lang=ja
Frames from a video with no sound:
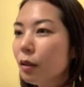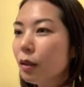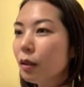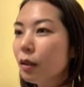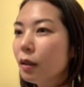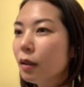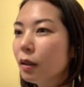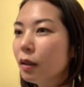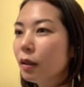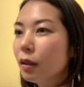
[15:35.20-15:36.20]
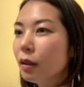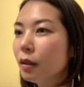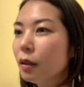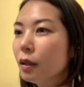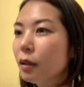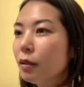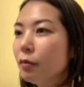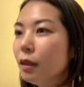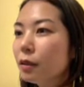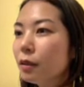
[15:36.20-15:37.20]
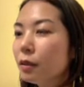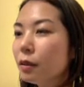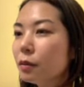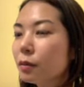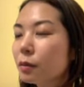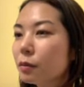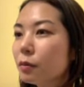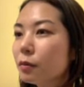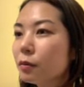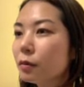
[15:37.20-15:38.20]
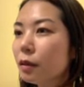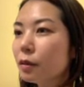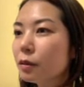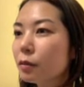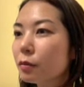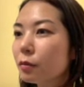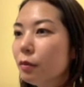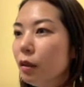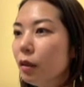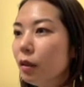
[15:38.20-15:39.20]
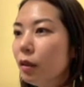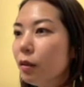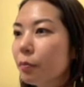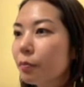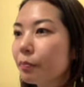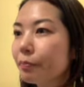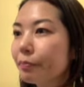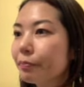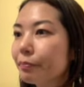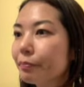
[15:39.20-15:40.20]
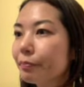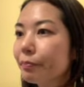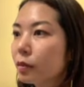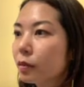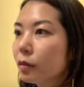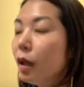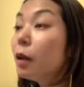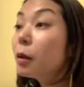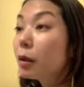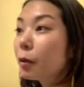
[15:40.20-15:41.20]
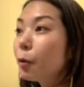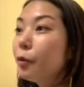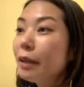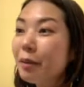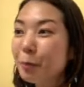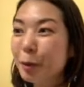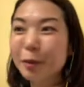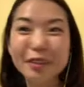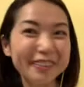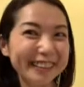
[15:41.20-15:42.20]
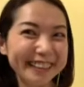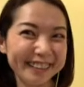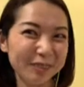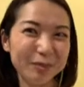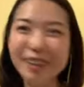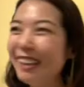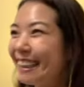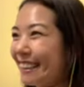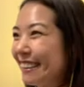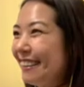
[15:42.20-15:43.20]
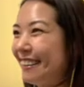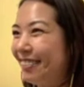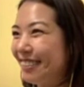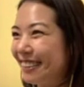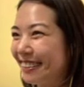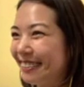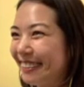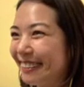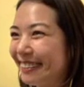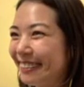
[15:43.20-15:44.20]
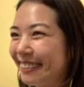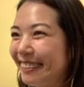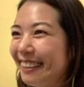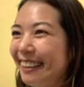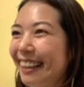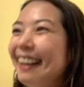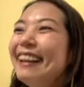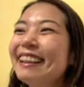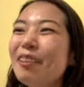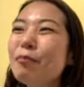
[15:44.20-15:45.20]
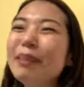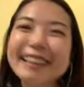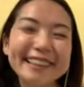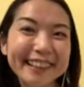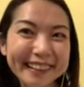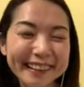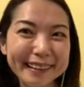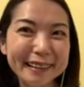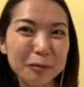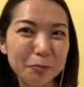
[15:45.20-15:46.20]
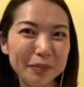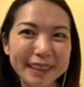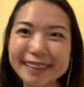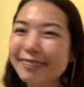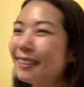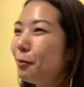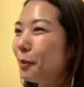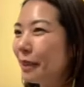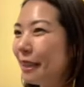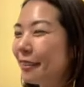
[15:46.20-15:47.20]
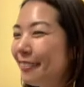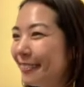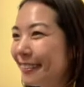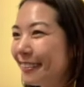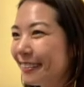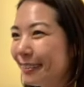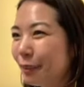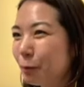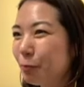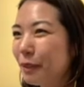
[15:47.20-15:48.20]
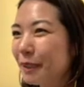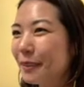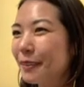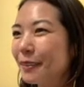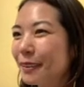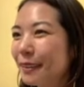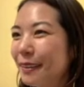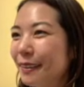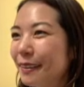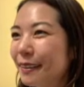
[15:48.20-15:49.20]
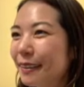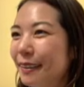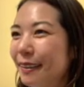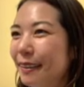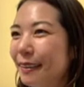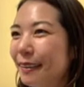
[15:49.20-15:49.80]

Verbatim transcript: か和紙で作るやつは、あこんなんもちょうちんも和紙があれば作れる。あやっぱり竹がいっぱいいるかもね。こういうのをいっぱい作りたかったら。